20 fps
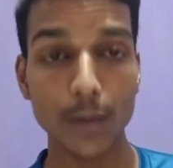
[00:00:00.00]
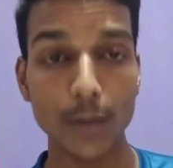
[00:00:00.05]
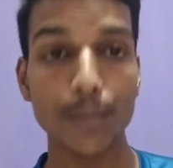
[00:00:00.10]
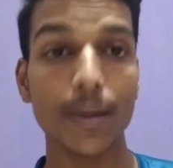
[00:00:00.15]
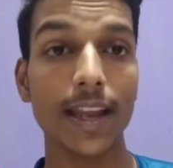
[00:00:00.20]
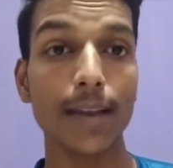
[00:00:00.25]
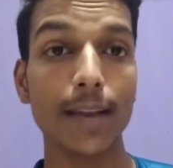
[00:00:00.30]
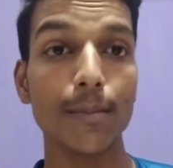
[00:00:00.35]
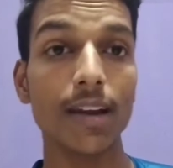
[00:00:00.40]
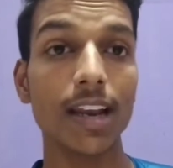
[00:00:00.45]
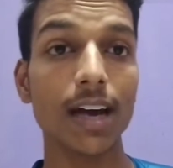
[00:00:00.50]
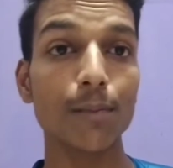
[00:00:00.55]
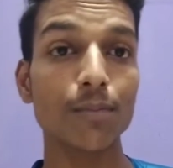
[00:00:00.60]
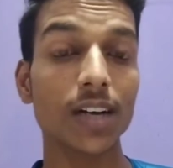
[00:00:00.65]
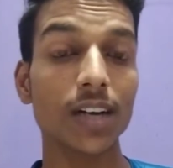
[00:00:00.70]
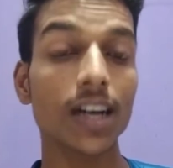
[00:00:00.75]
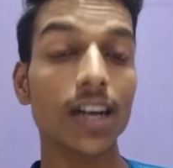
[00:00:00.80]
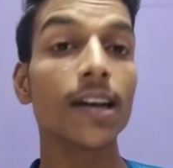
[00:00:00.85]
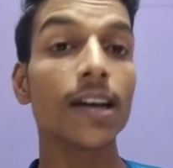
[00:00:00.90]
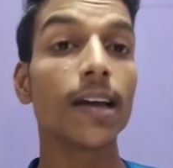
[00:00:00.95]
और मेल
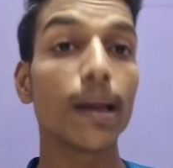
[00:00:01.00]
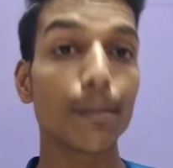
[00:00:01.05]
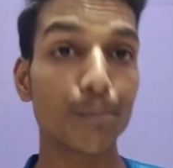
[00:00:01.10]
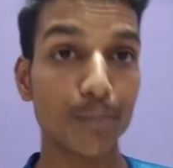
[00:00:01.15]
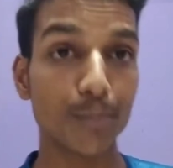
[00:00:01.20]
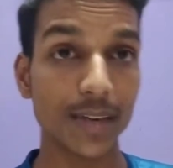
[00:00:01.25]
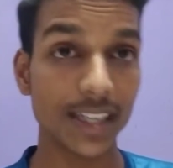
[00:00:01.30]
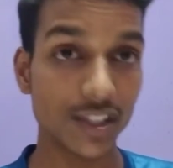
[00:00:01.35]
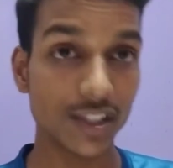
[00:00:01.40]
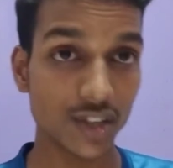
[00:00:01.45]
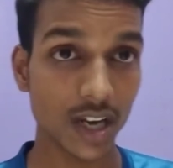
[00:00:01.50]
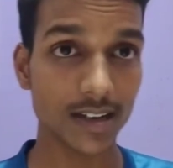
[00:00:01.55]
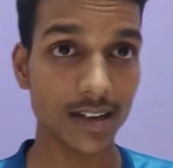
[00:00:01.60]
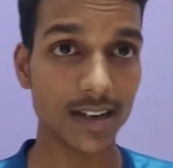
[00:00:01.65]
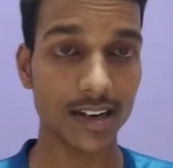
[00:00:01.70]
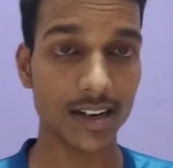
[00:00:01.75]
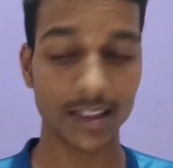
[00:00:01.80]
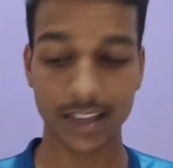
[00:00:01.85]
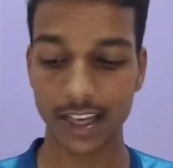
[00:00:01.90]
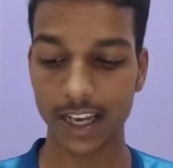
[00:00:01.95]
मिलाप का पीछा
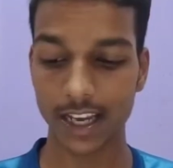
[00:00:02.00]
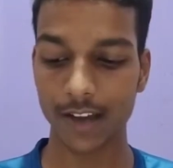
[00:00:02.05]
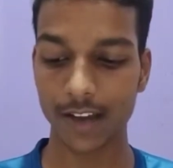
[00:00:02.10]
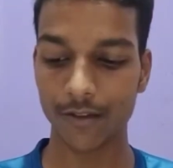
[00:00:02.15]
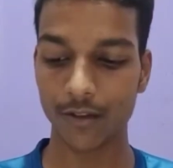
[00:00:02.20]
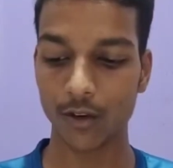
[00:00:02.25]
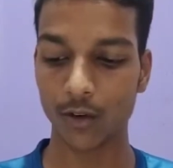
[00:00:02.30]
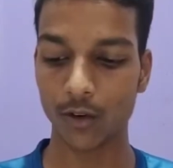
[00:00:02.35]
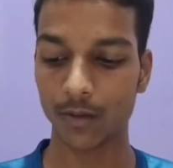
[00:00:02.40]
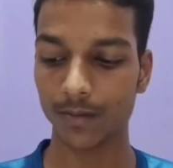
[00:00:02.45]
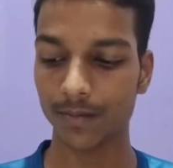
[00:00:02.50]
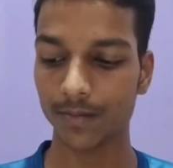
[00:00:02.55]
करते हैं वो